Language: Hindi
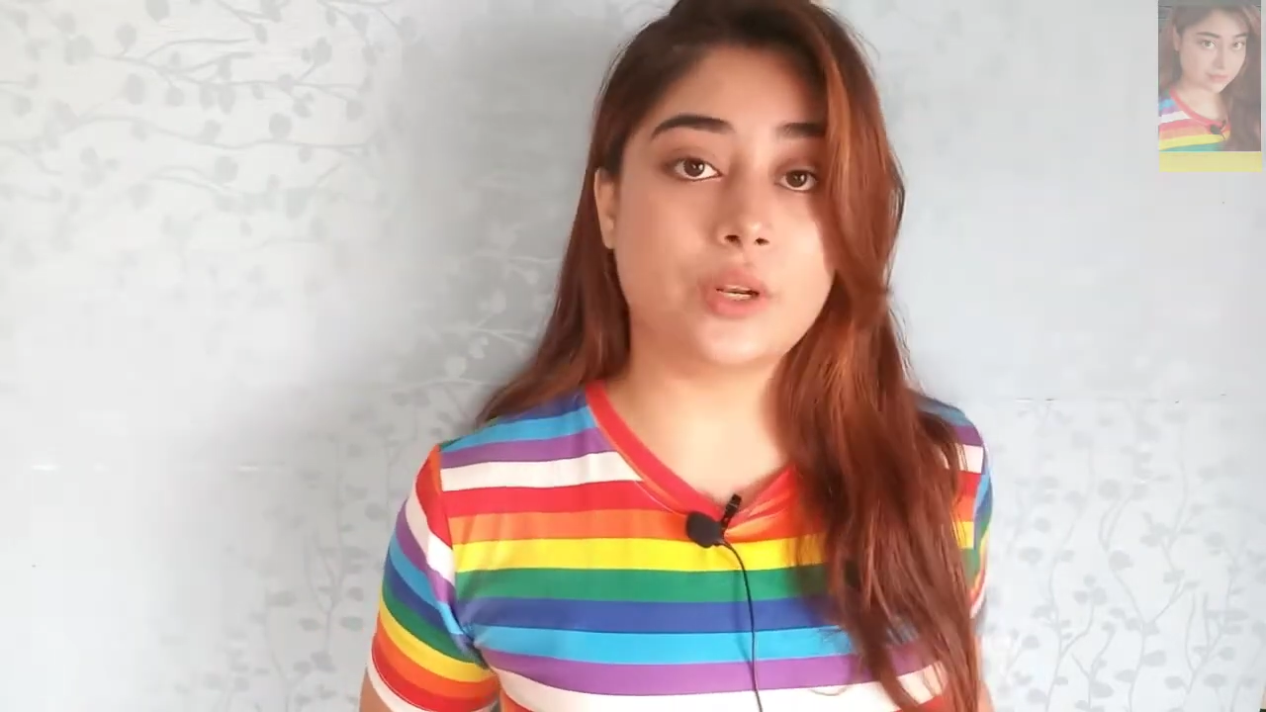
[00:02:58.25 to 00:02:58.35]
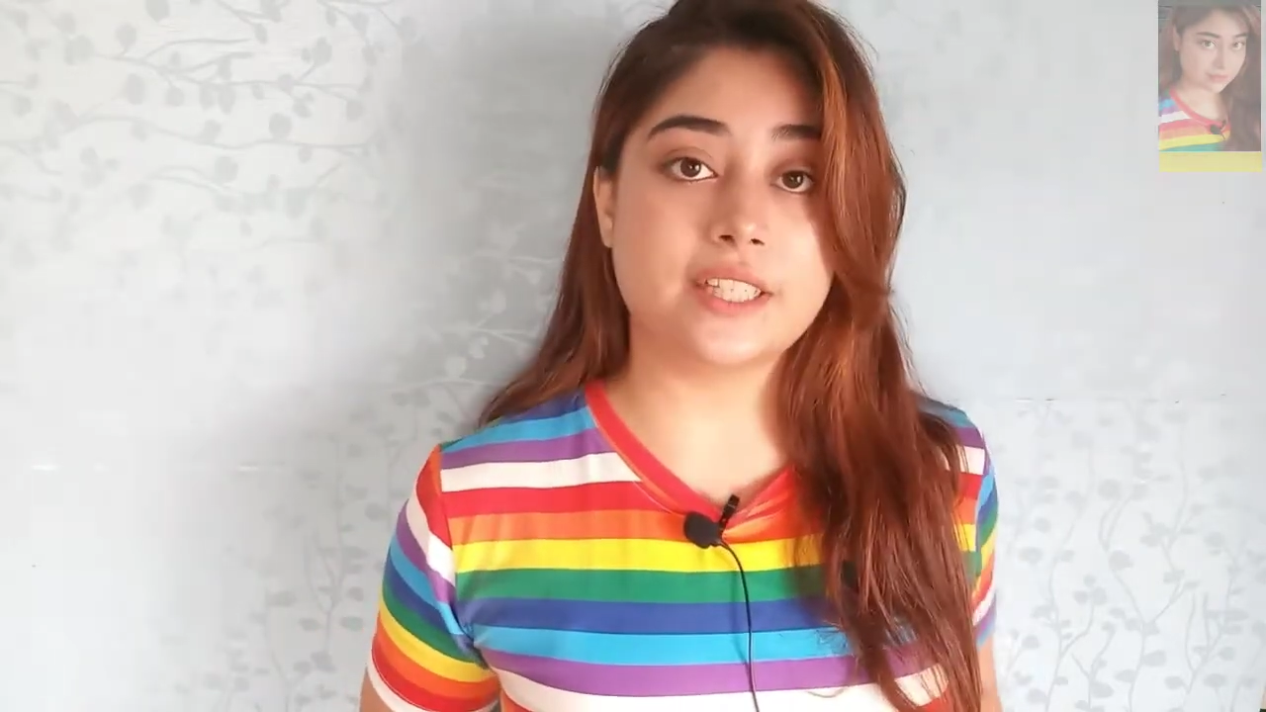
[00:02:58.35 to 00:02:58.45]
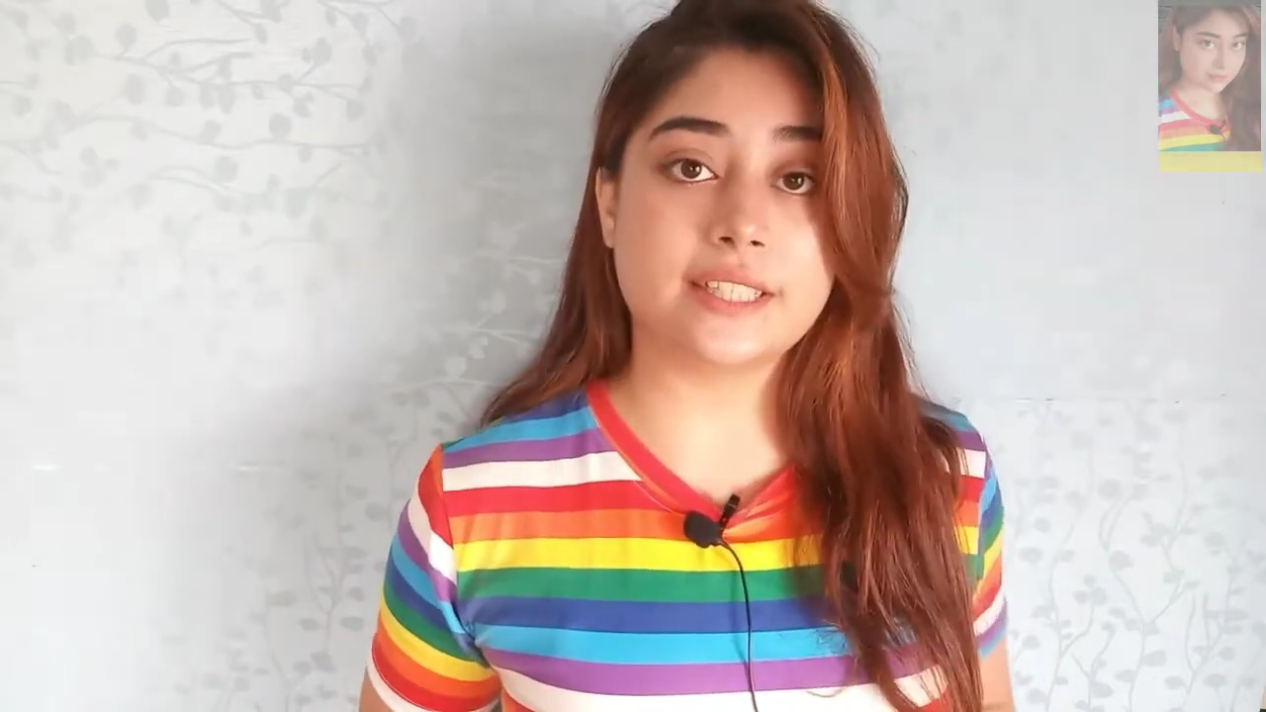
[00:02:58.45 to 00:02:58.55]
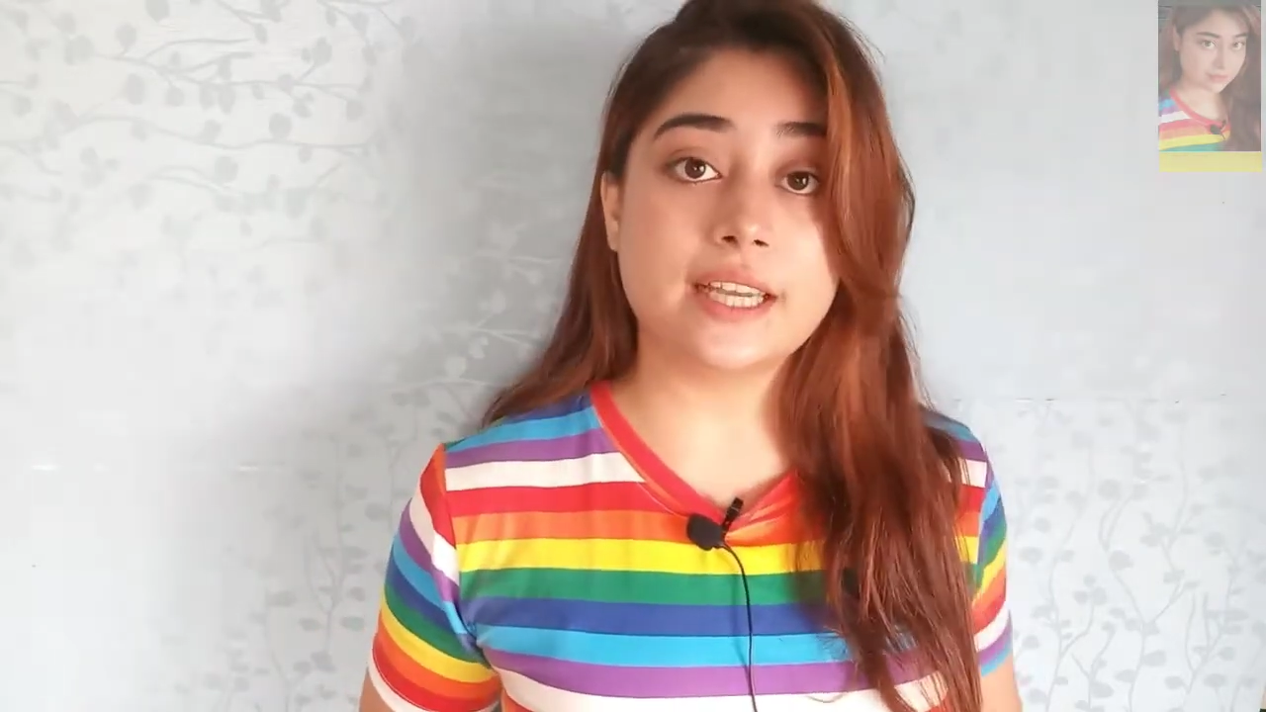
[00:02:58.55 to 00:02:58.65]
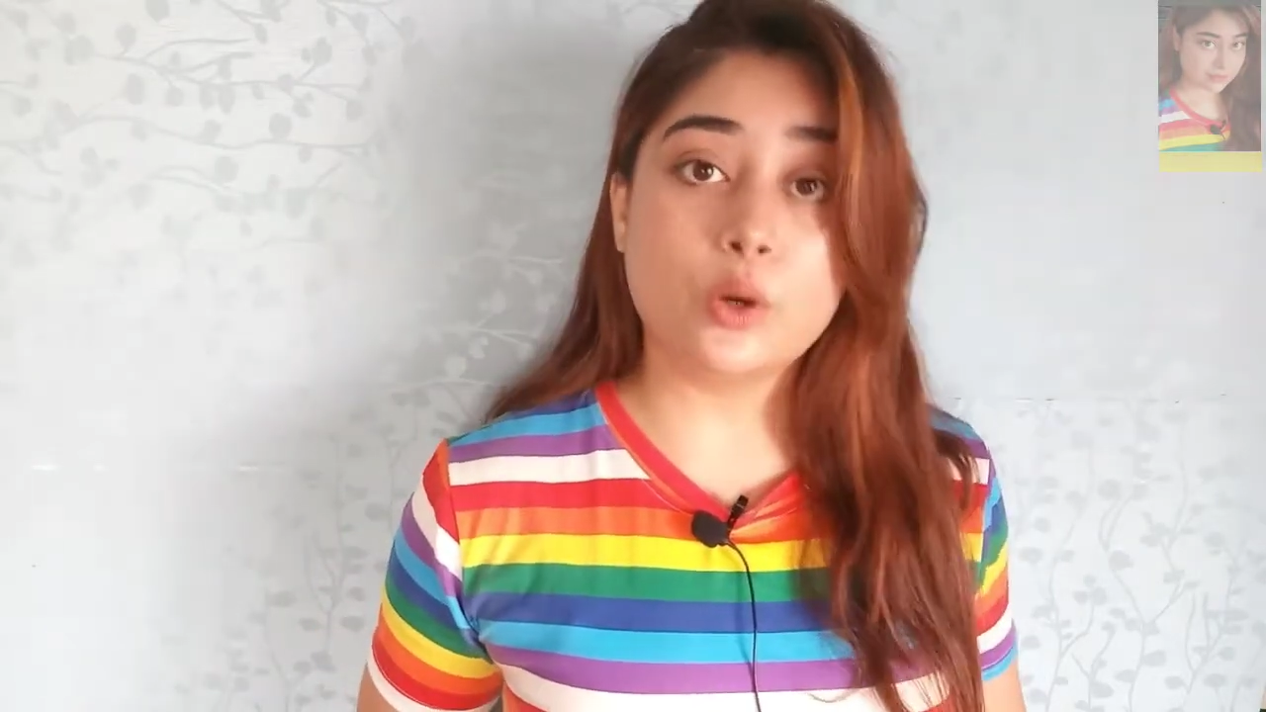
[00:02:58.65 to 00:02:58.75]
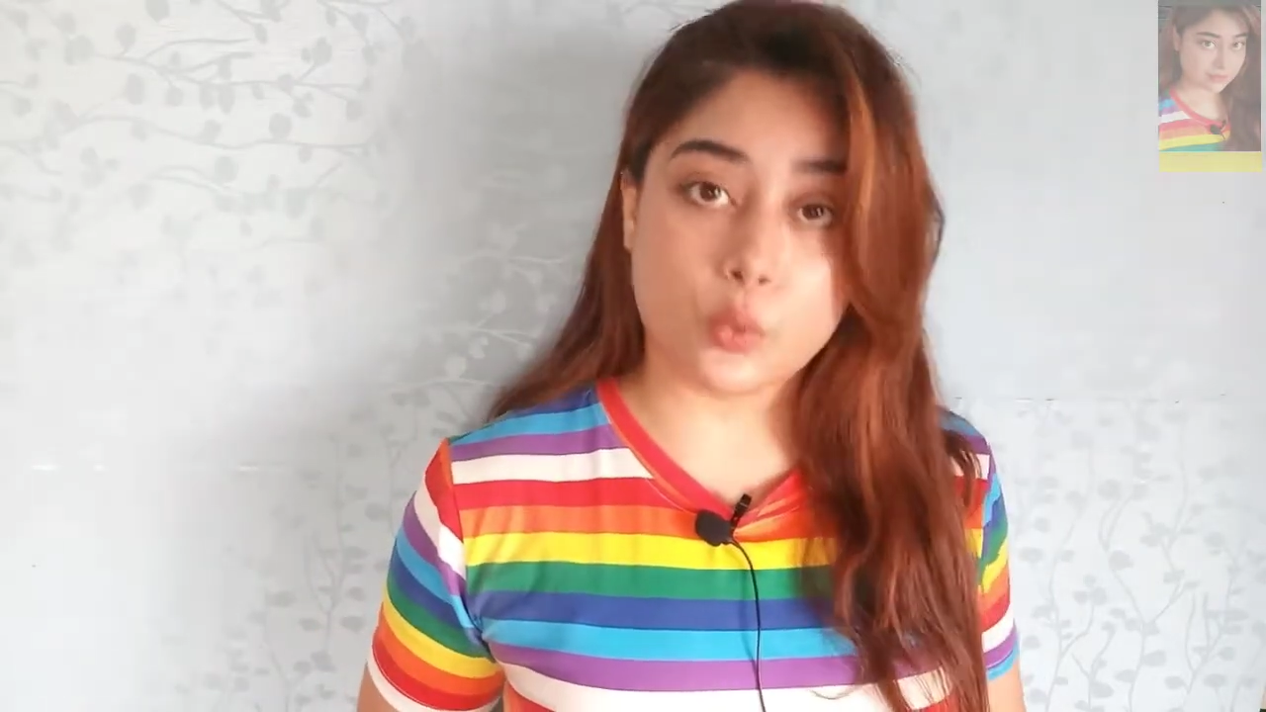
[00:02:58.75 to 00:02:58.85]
होने से